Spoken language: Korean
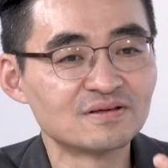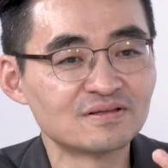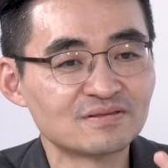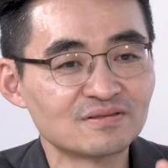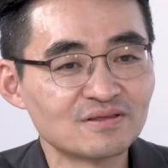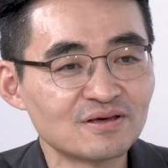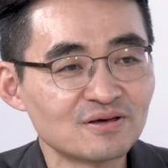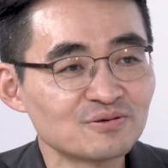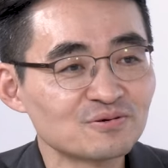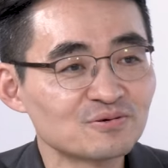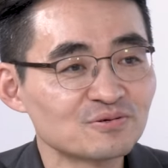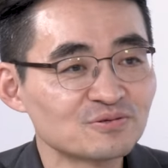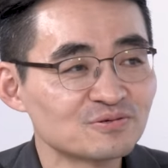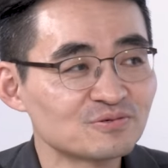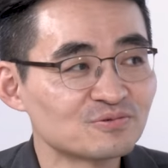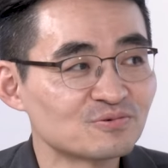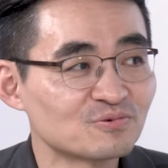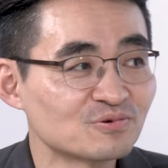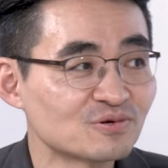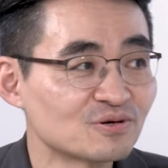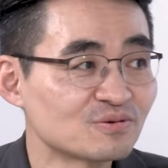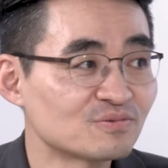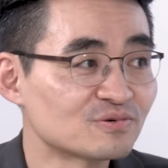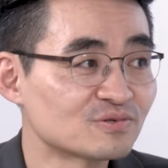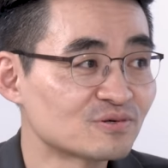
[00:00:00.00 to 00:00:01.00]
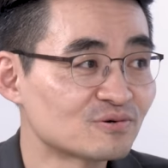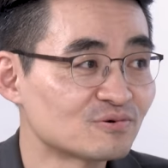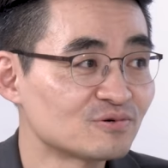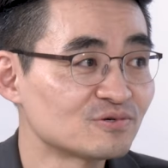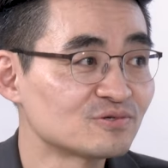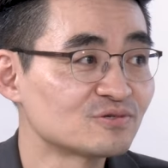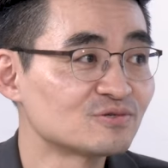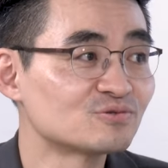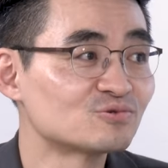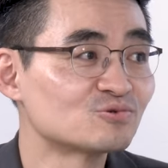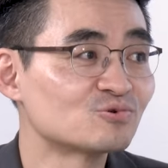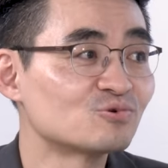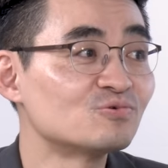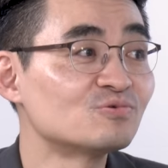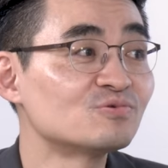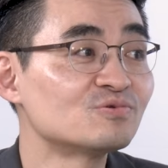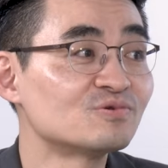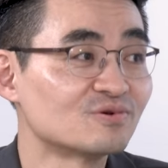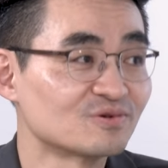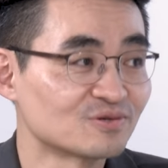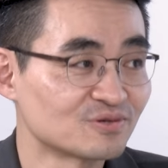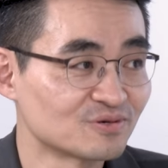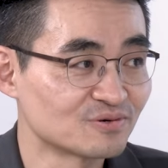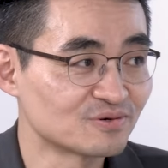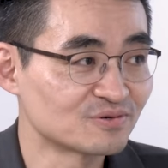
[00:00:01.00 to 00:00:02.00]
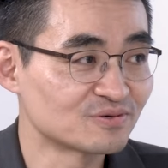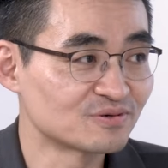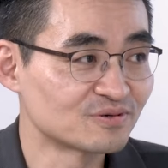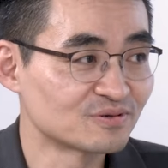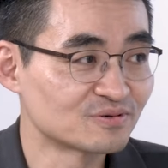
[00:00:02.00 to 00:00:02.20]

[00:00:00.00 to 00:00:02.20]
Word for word: 내년은 올해보다 훨씬 좋은 거죠.